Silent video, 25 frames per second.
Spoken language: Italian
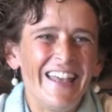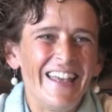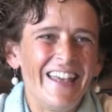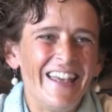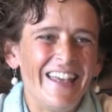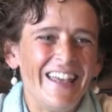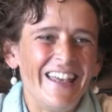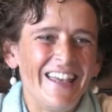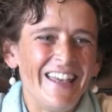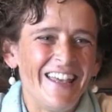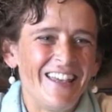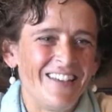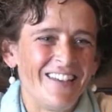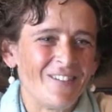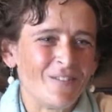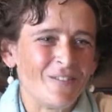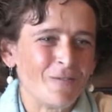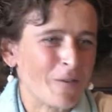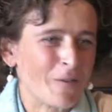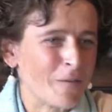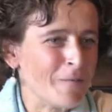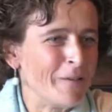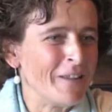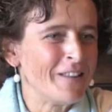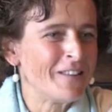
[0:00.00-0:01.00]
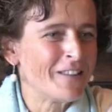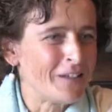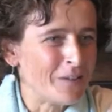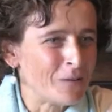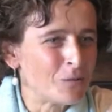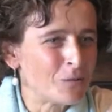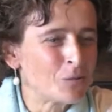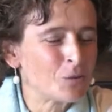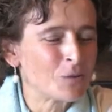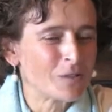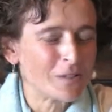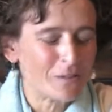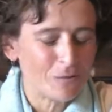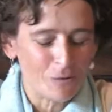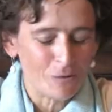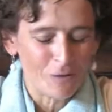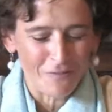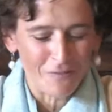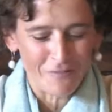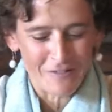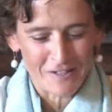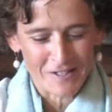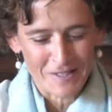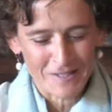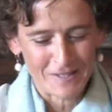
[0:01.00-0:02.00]
e ovviamente di tutta
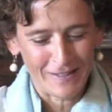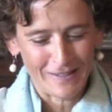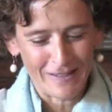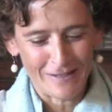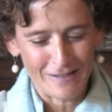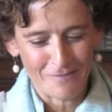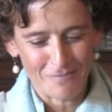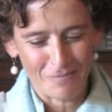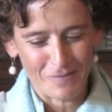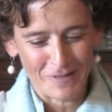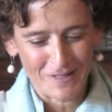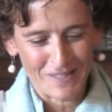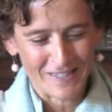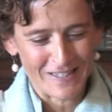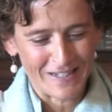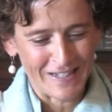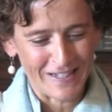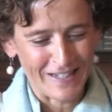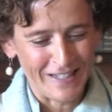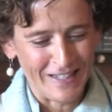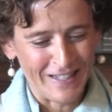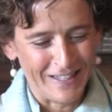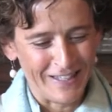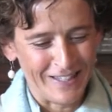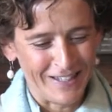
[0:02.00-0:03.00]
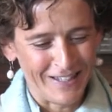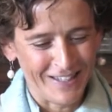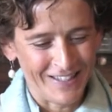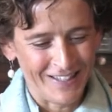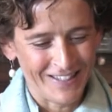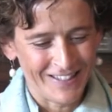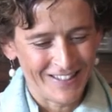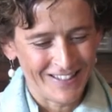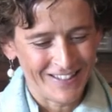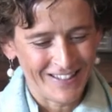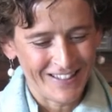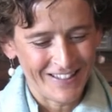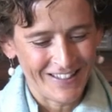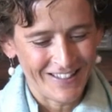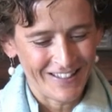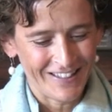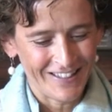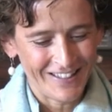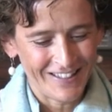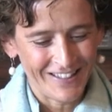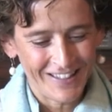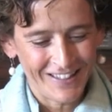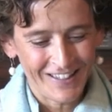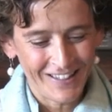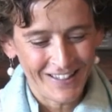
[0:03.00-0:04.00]
l'università per stranieri.
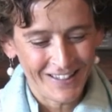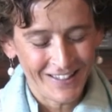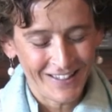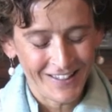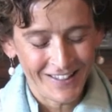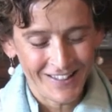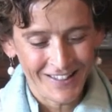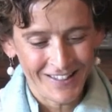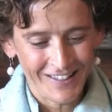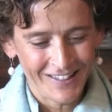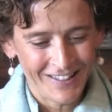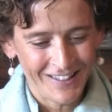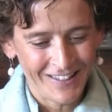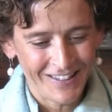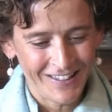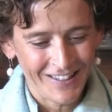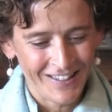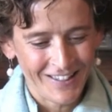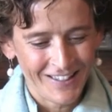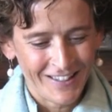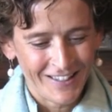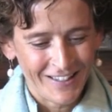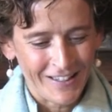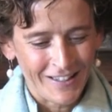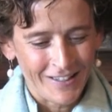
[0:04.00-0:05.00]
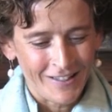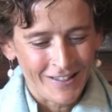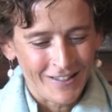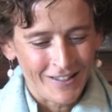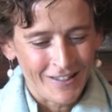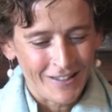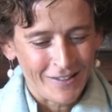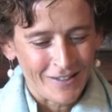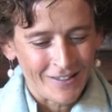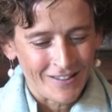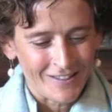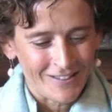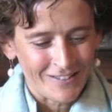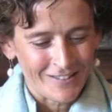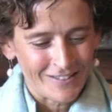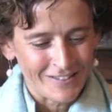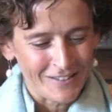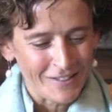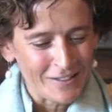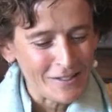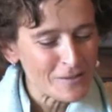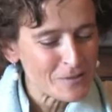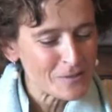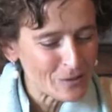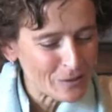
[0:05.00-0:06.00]
E
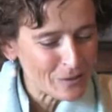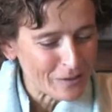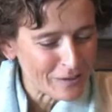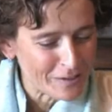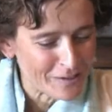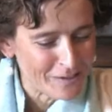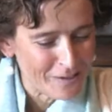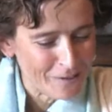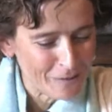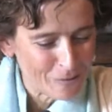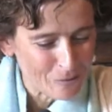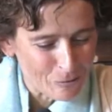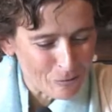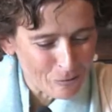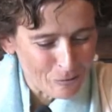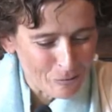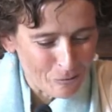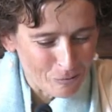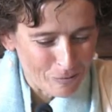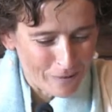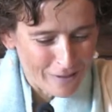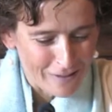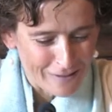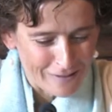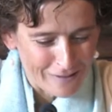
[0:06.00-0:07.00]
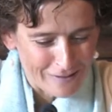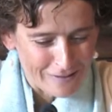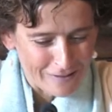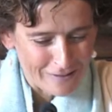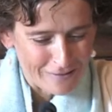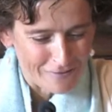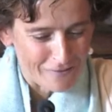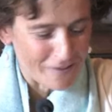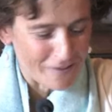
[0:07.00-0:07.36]
inizio anch'io con una